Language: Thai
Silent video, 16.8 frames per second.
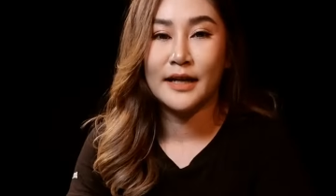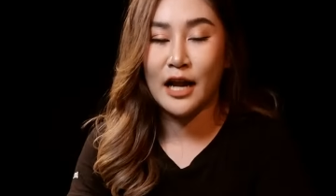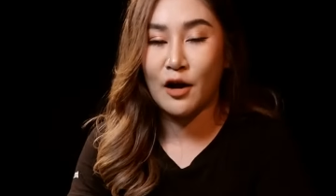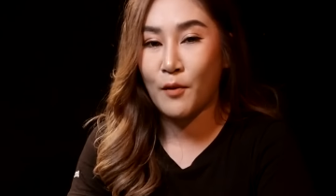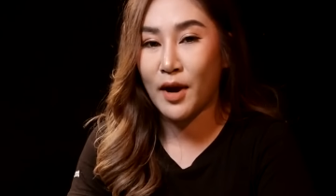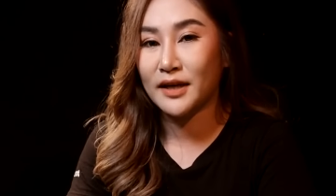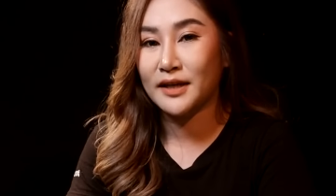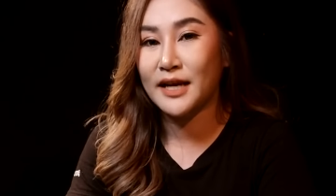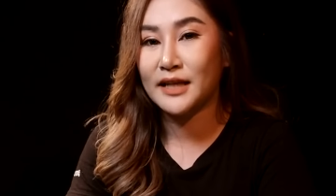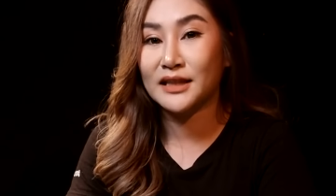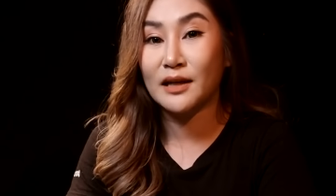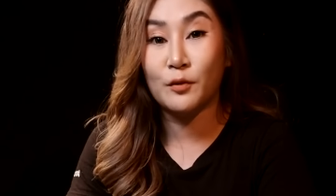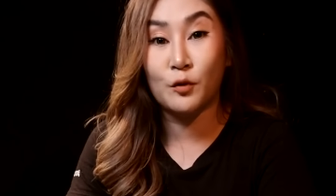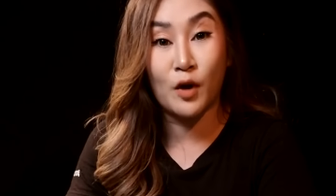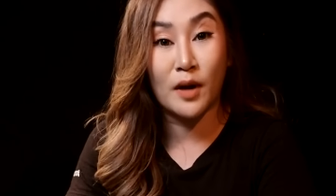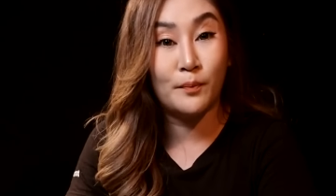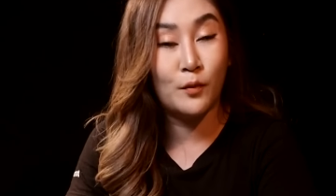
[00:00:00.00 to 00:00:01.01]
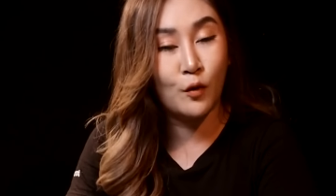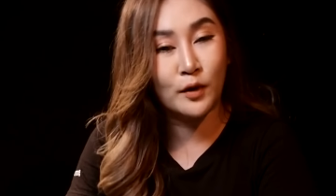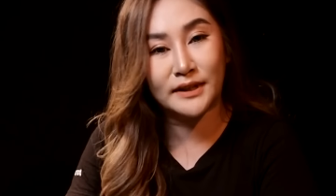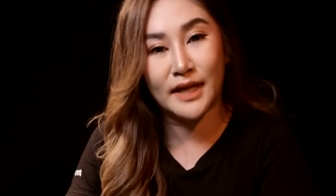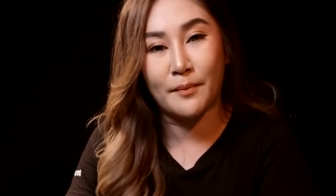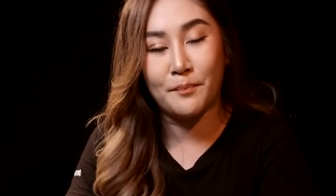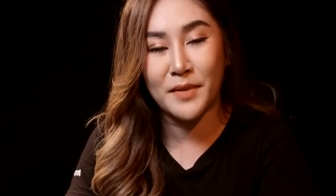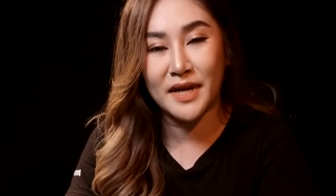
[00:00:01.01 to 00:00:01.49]
ในวันที่ตำรวจบุก
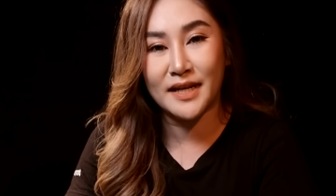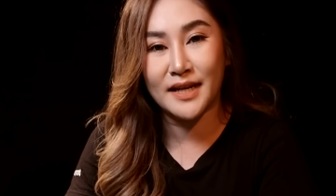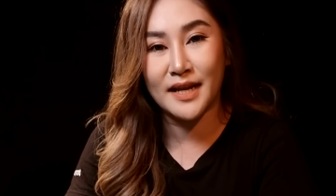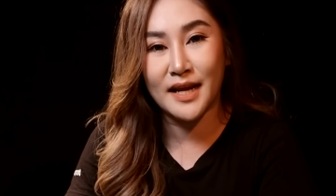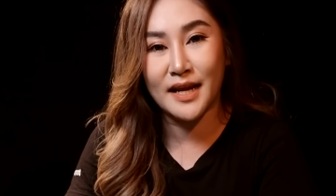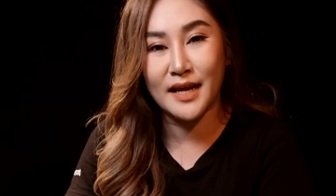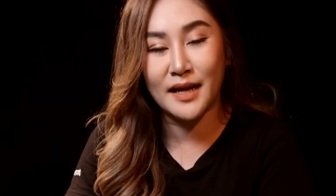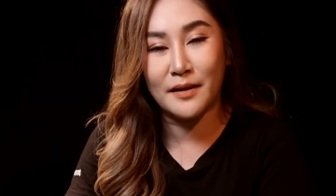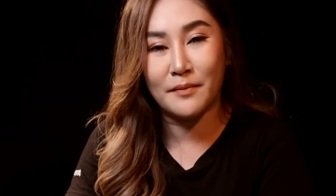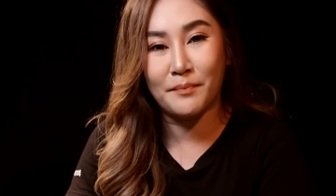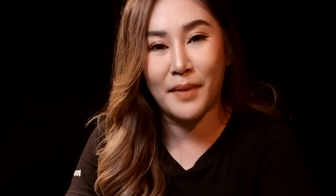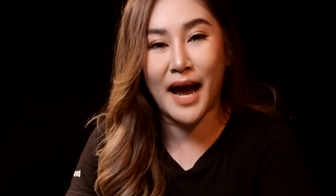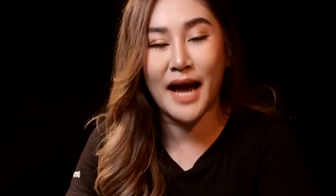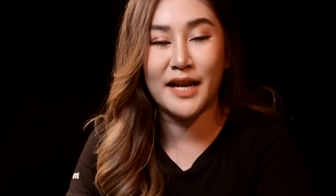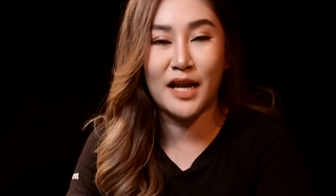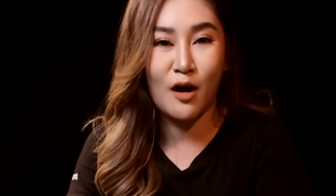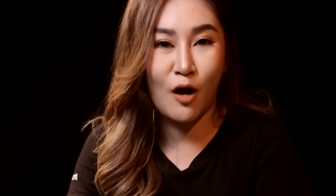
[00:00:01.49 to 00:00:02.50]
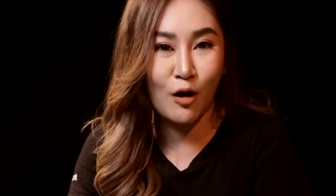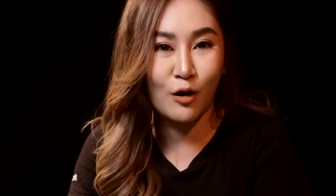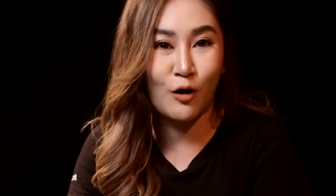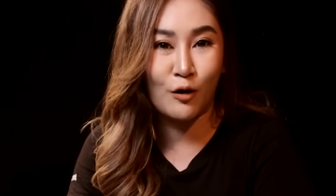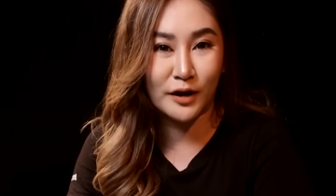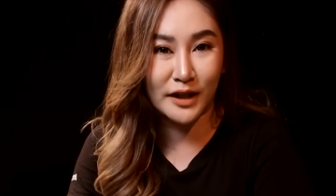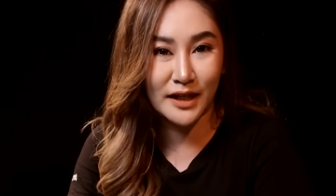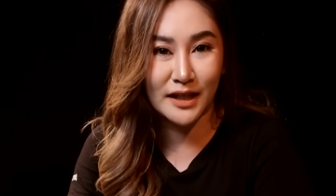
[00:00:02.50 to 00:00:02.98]
จับมินนี่ ภายในห้อง
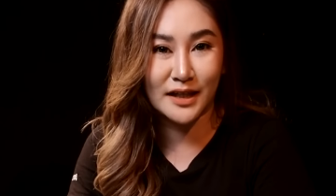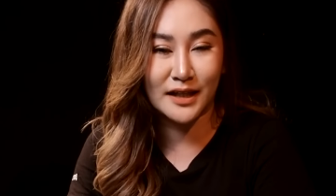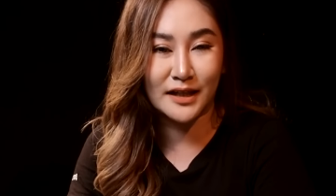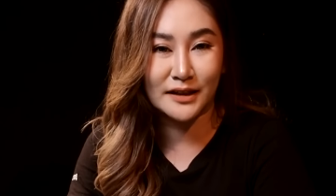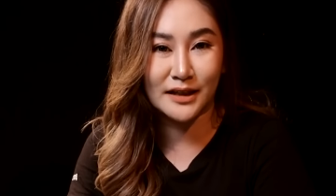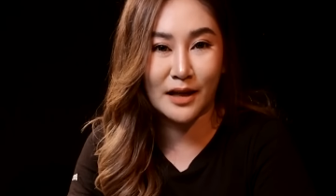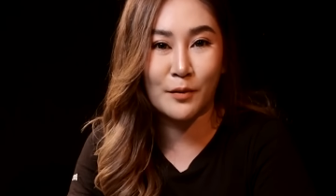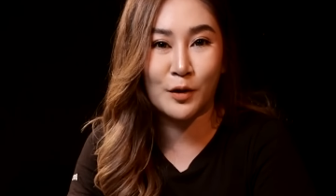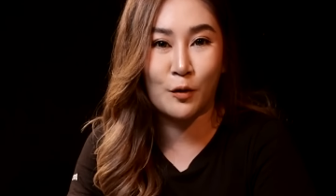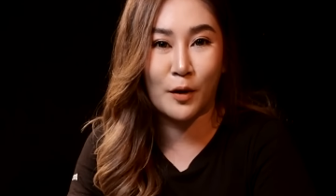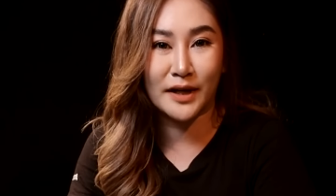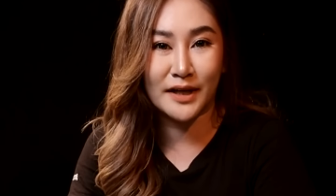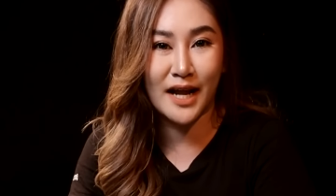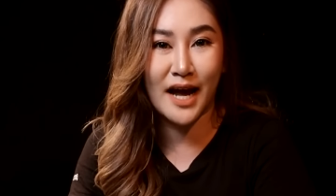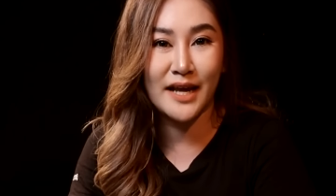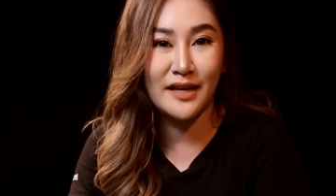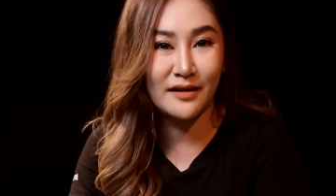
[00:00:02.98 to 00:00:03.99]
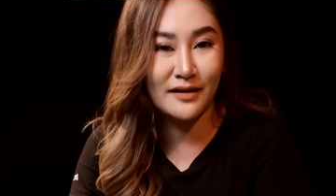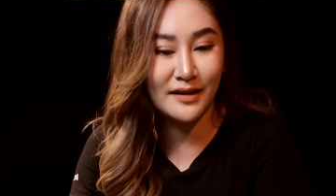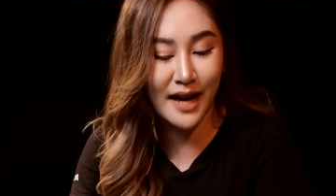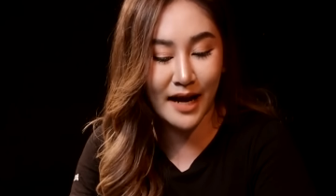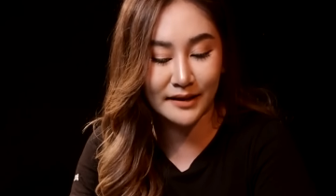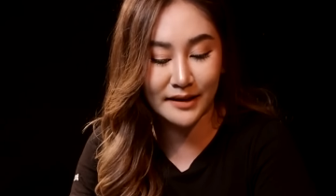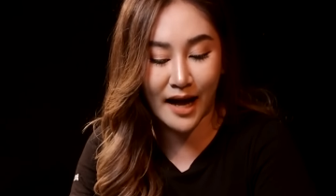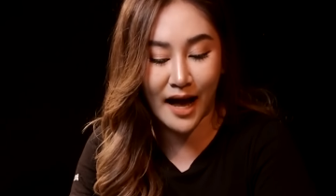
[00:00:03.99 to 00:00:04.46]
ของเธอ ตำรวจได้ยึด
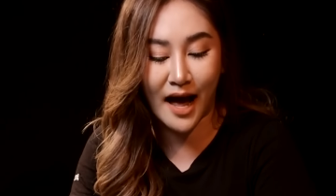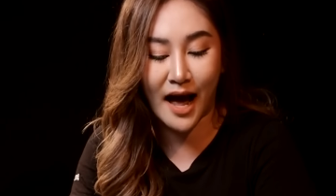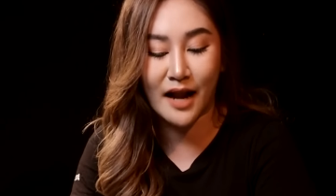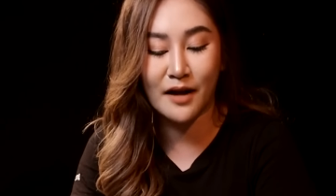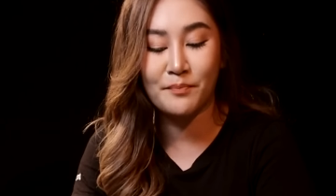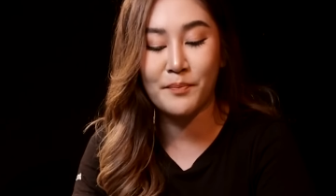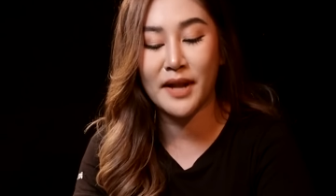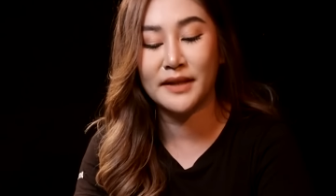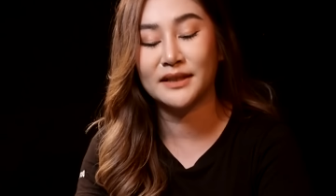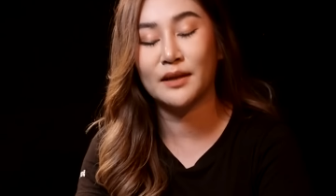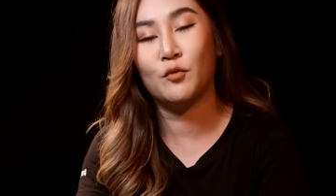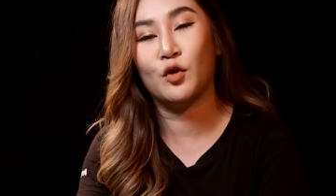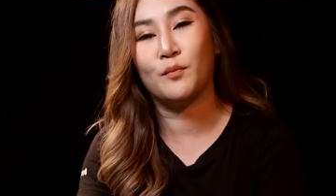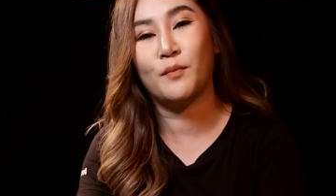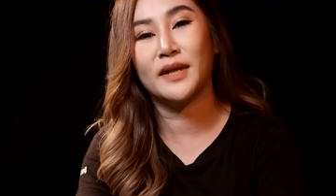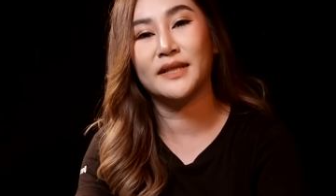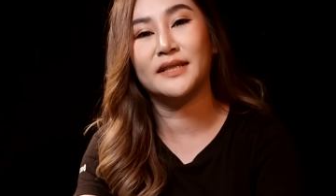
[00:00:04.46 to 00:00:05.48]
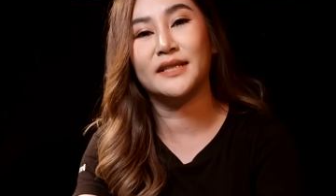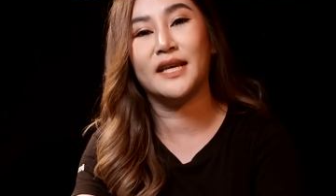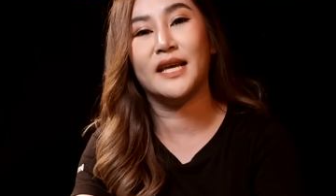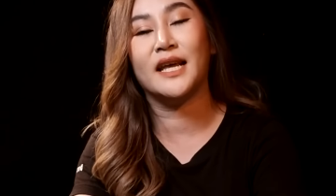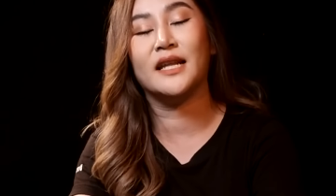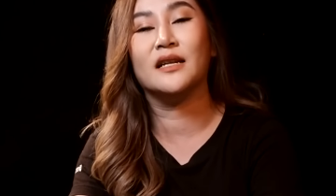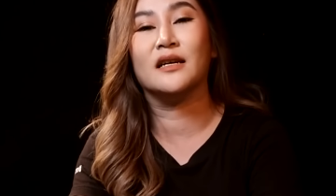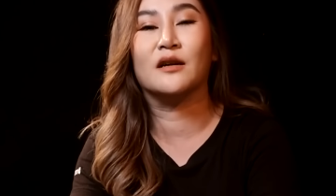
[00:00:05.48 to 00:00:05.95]
หลักฐานเป็นสมุดบัญ
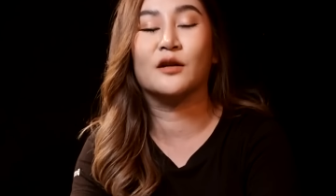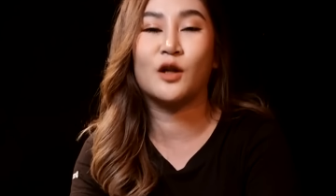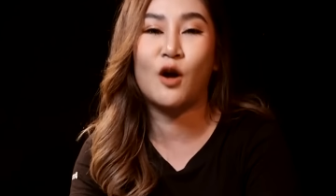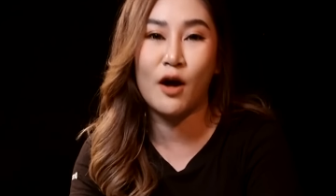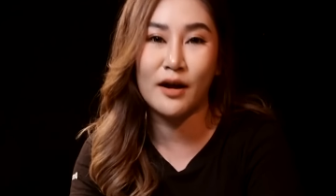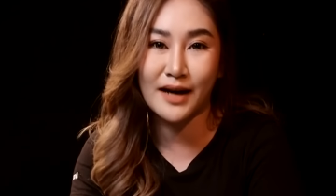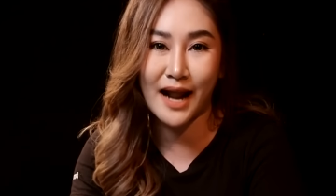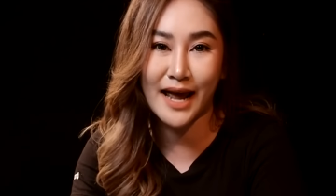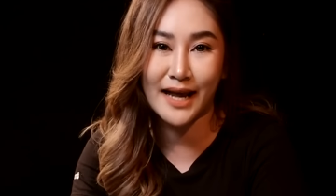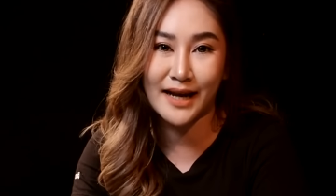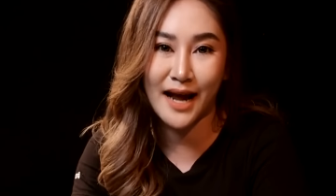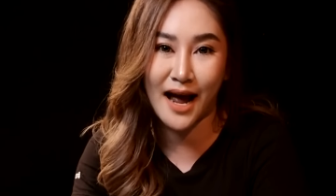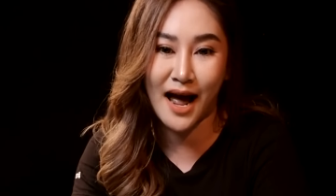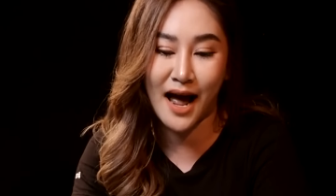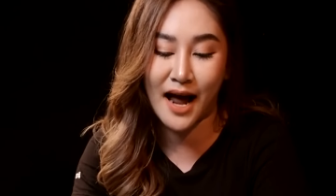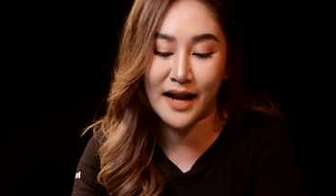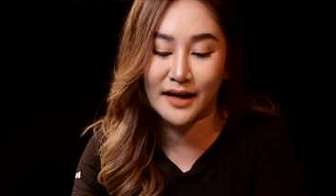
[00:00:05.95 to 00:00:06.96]
ชี 100 รายกา